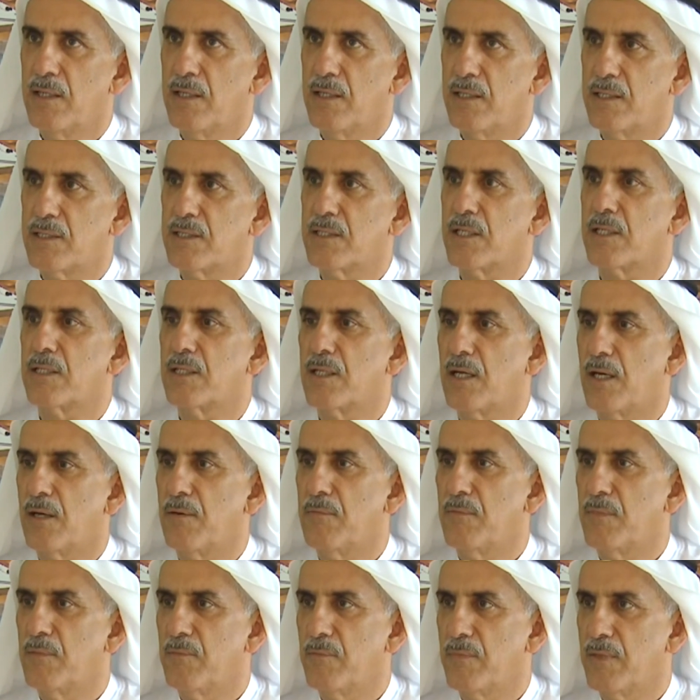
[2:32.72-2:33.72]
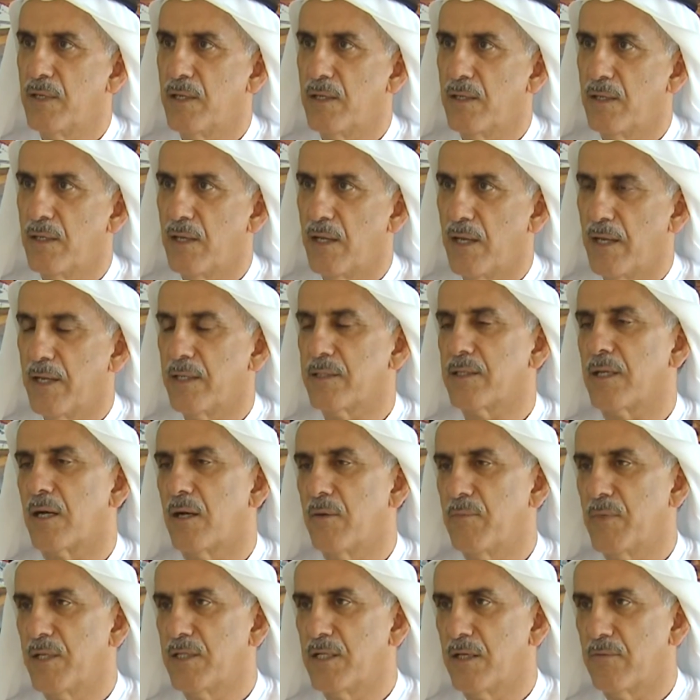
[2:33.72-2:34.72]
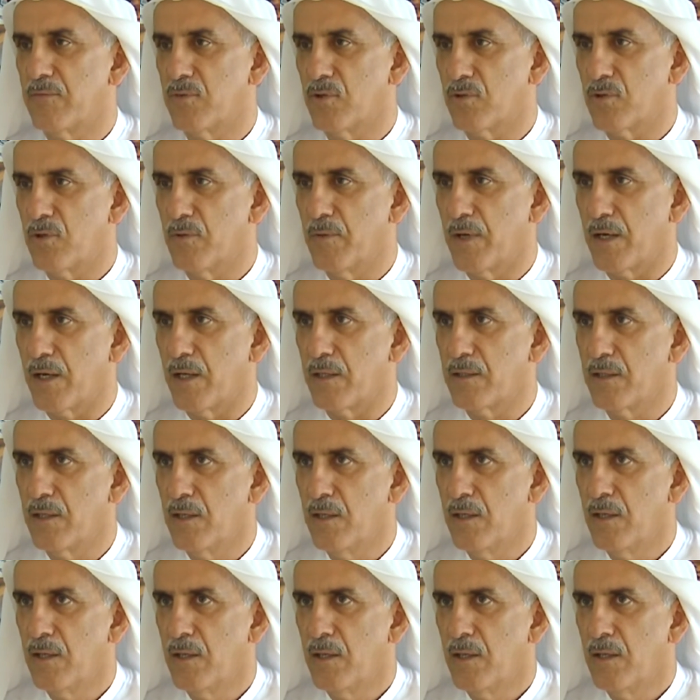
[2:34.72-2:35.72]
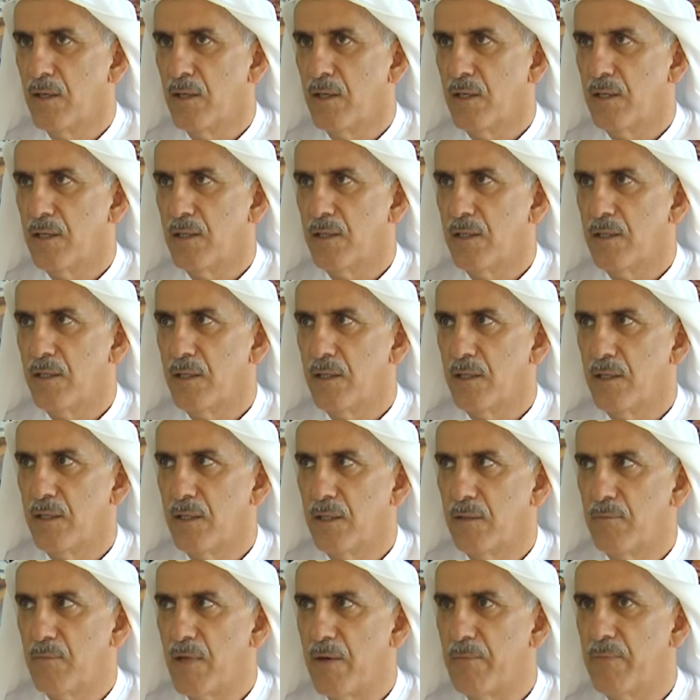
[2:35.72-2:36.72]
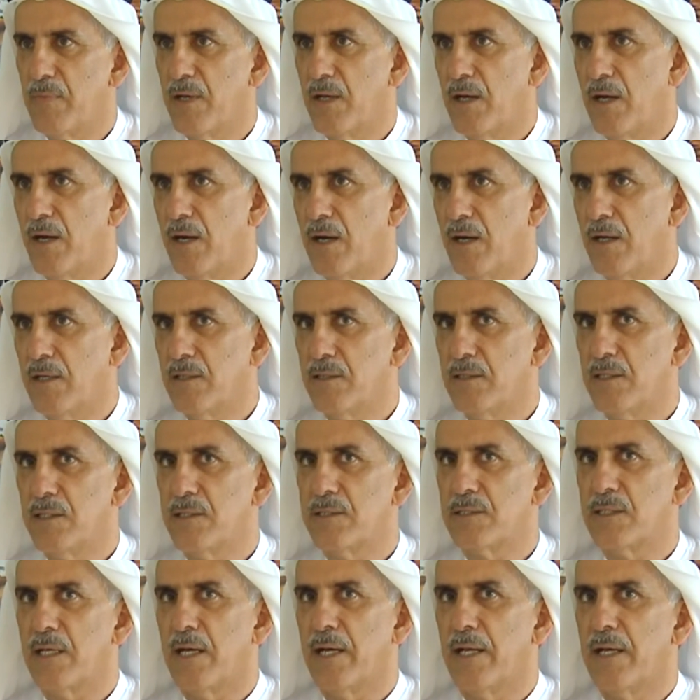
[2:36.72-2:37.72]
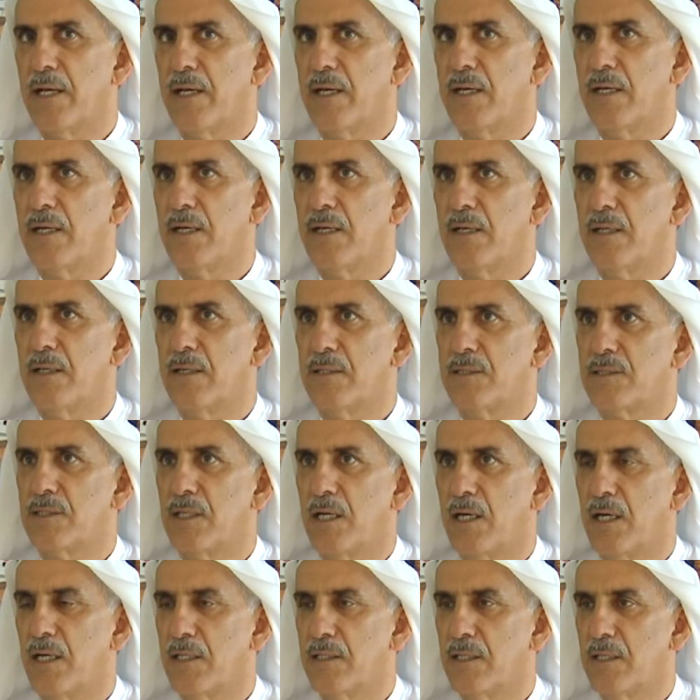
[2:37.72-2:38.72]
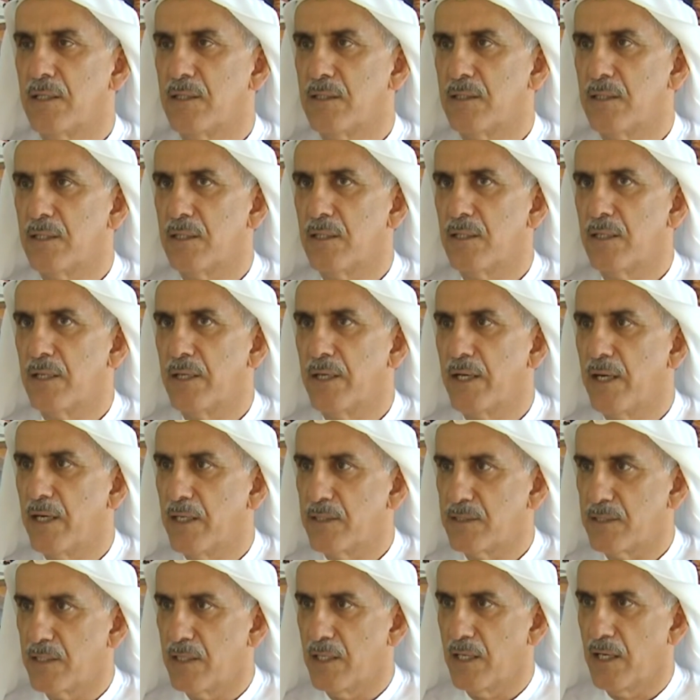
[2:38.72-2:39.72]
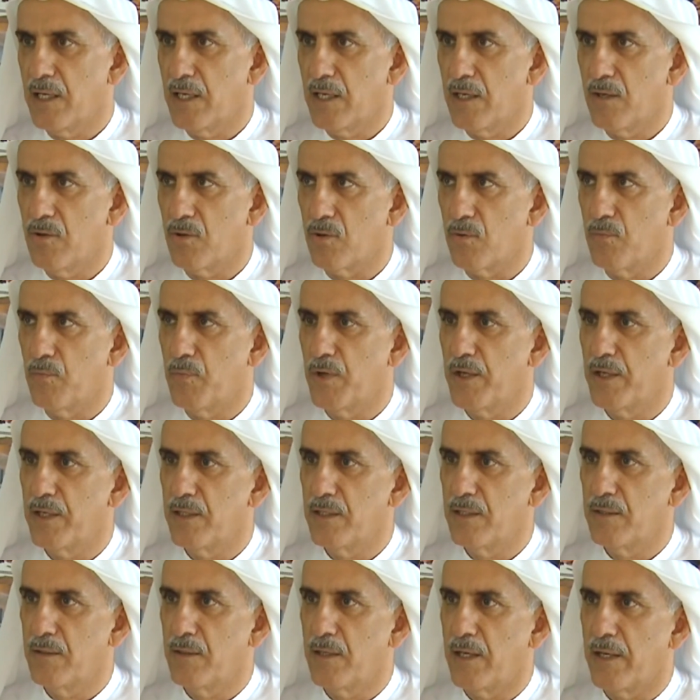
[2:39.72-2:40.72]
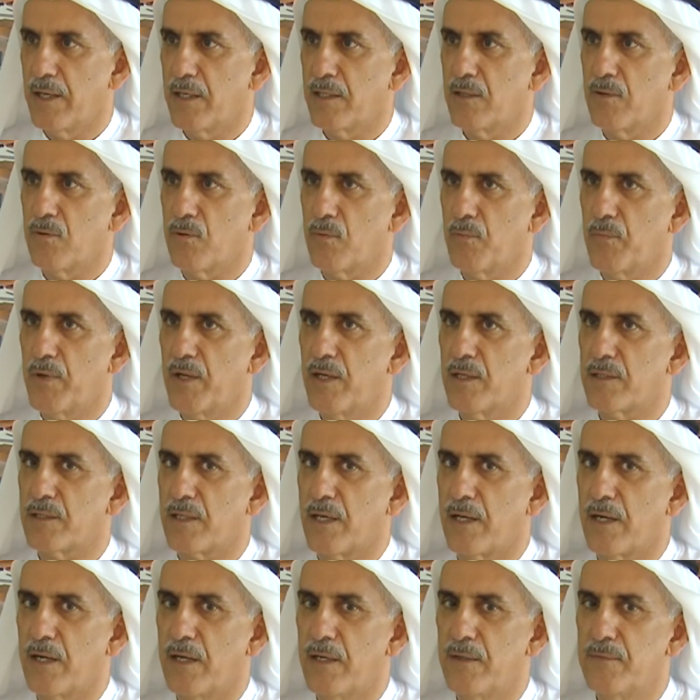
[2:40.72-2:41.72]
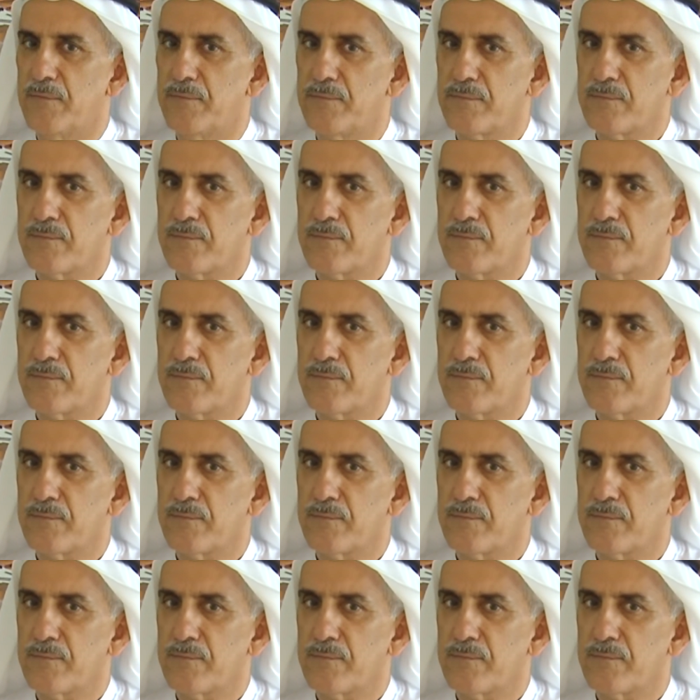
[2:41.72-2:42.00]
والاستخدام من هيئه الطيران المدني بدوله الامارات. المبنى حائز على شهاده إيازة اللي هي الاوروبيه الهيئه الاوروبيه للطيران